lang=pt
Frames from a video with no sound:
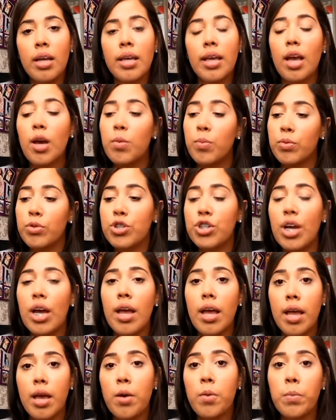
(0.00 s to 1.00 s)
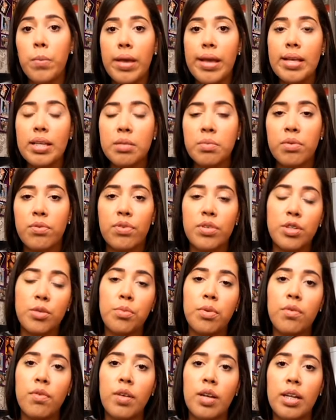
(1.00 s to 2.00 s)
e aí eu podia eu mesma fazer
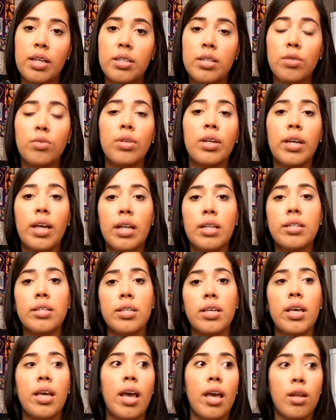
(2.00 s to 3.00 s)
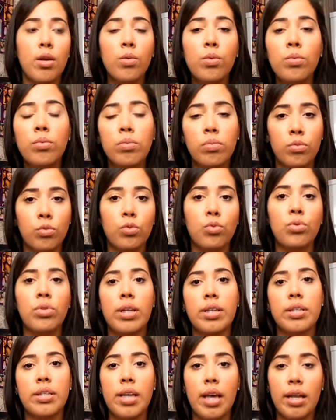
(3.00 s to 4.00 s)
uma avaliação daqueles que eram úteis,